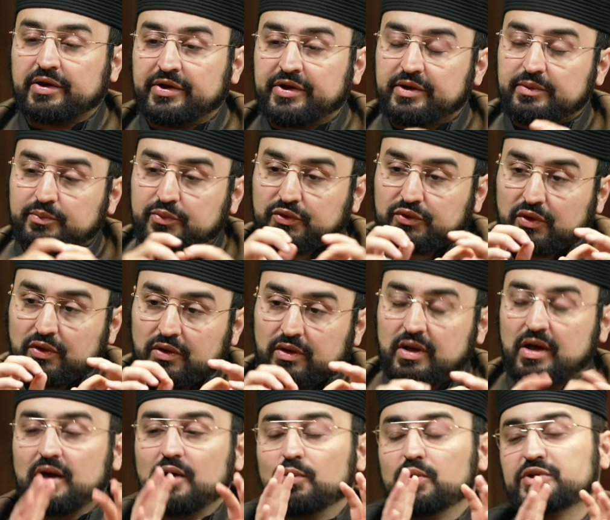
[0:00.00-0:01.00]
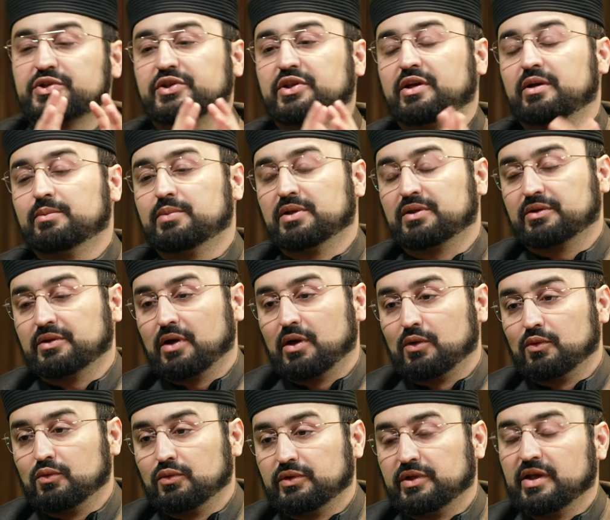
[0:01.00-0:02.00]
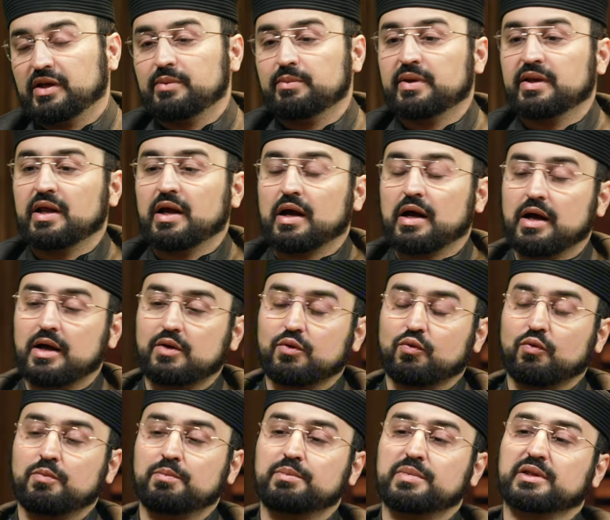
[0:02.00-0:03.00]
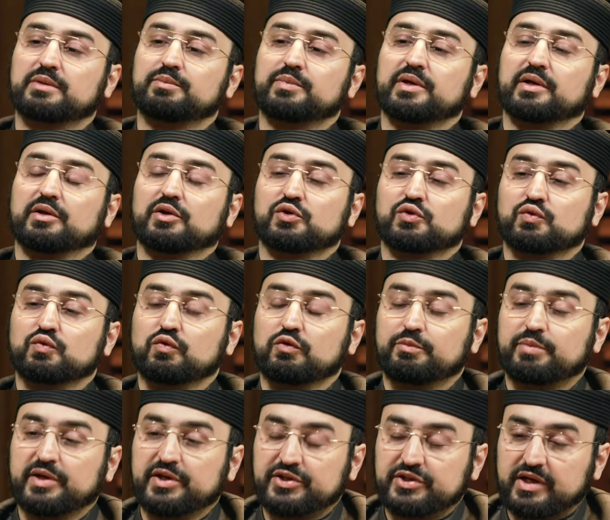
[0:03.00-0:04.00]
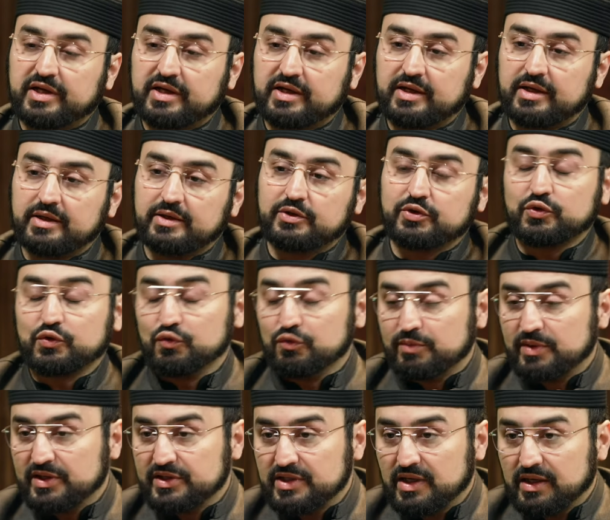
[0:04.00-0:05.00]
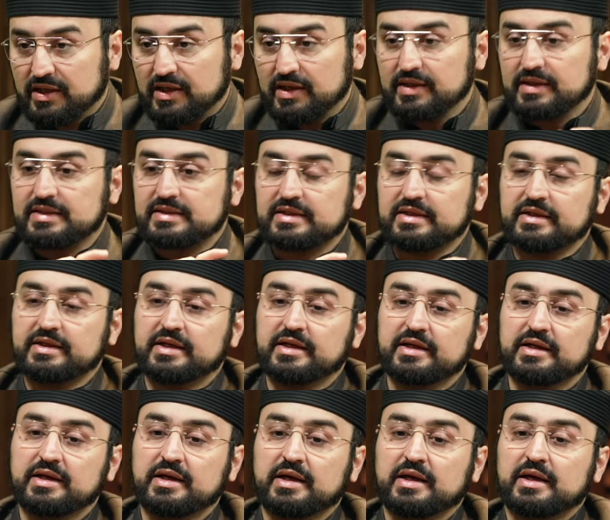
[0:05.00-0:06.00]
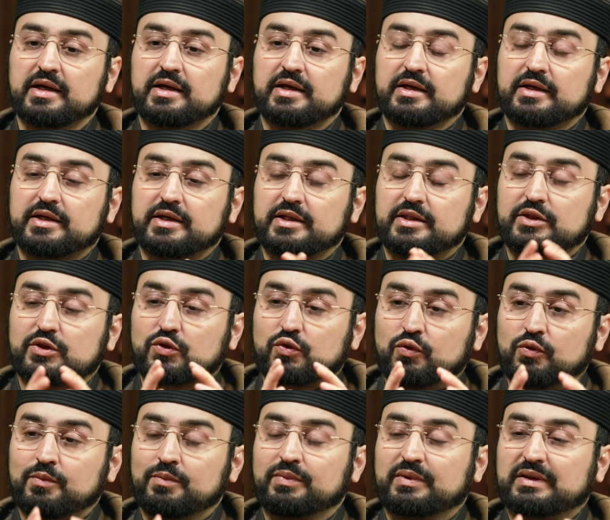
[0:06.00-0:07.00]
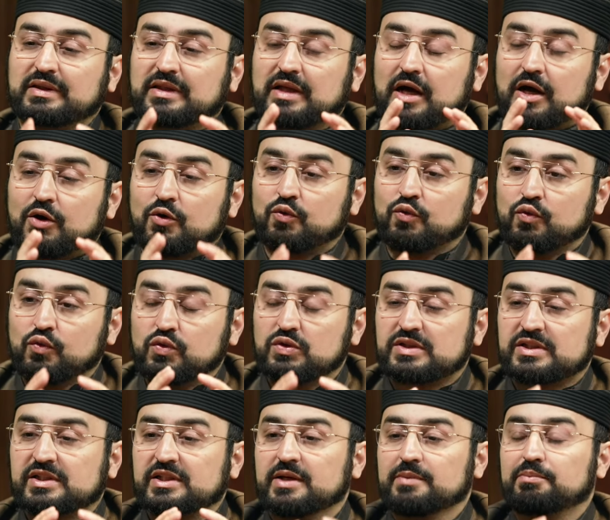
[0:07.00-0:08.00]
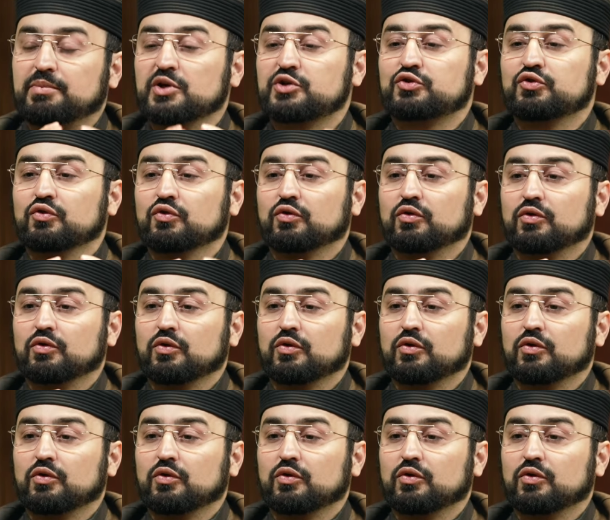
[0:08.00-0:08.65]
अन वशतन बताहूत यानी मैंने हर उम्मत में एक रसूल भेजा है क्यों भेजा है इसलिए कि तुम तागूत से बचो